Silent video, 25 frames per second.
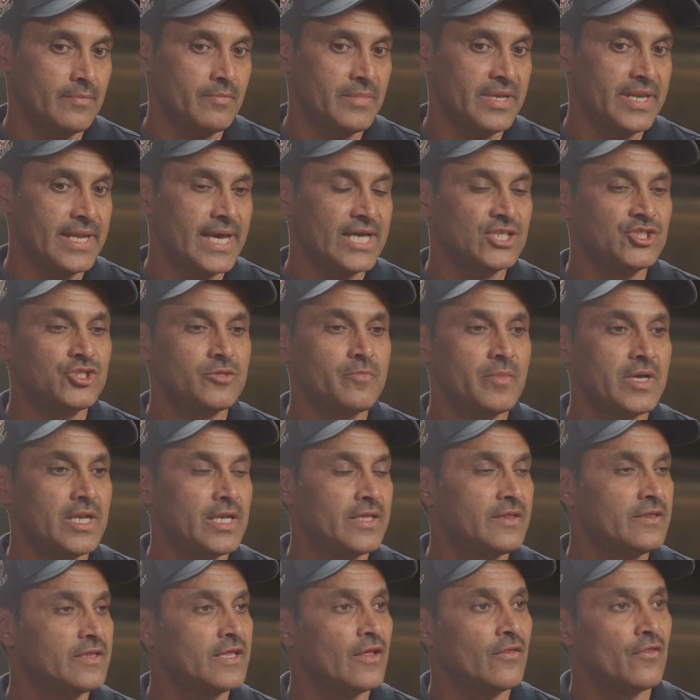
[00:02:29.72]
من اجمل
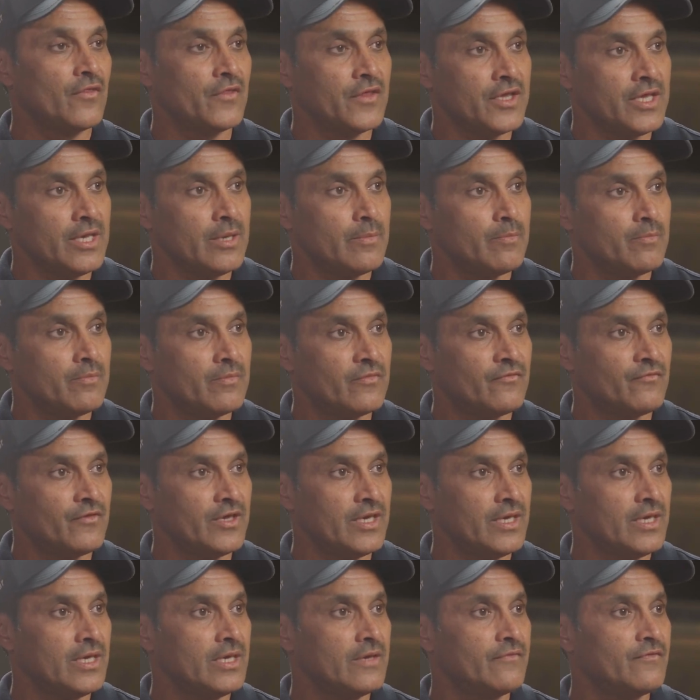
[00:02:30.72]
التنظيم
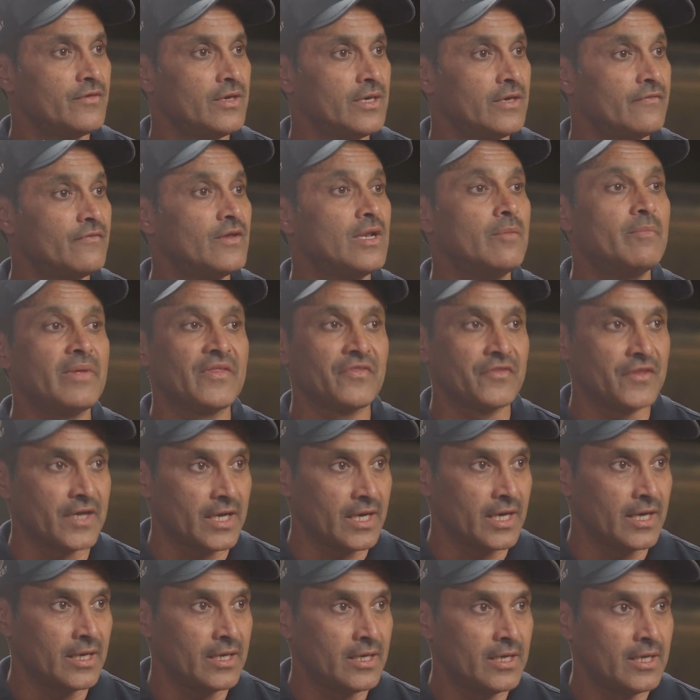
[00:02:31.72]
في في في
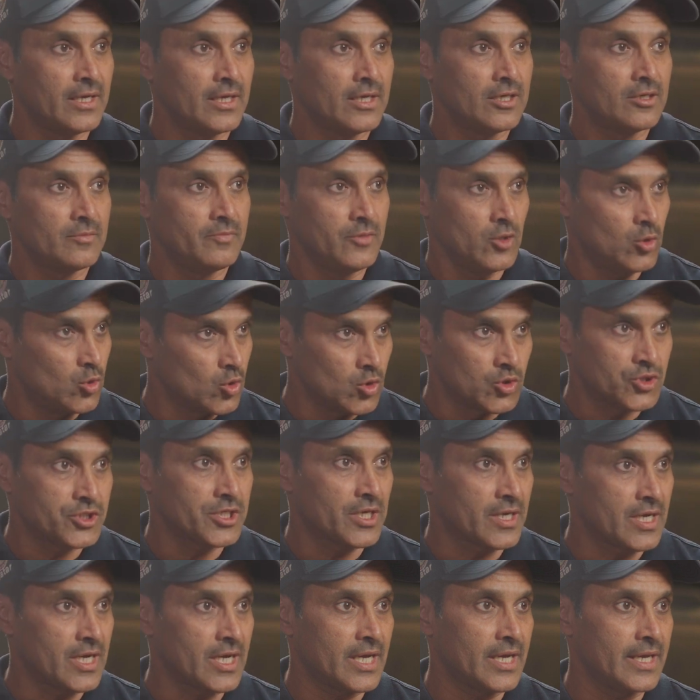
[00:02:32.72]
المنطقه بكل
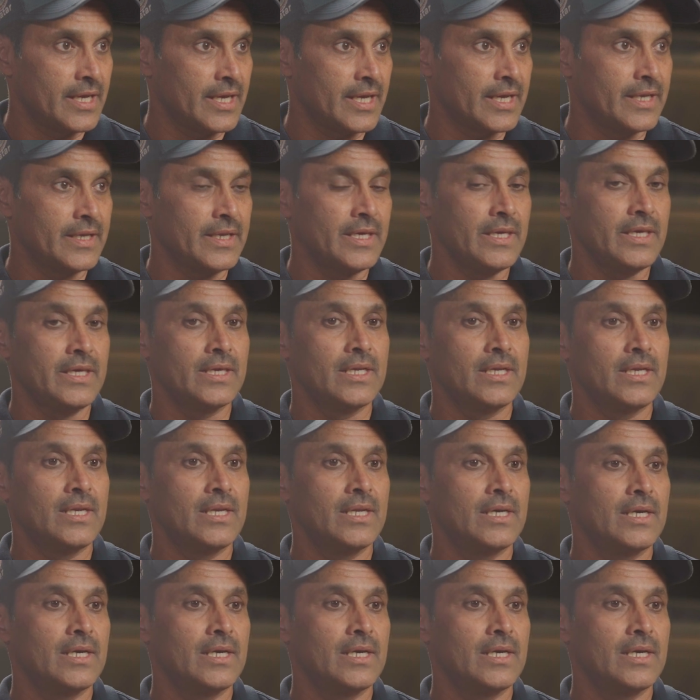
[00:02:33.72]
صراحه يعني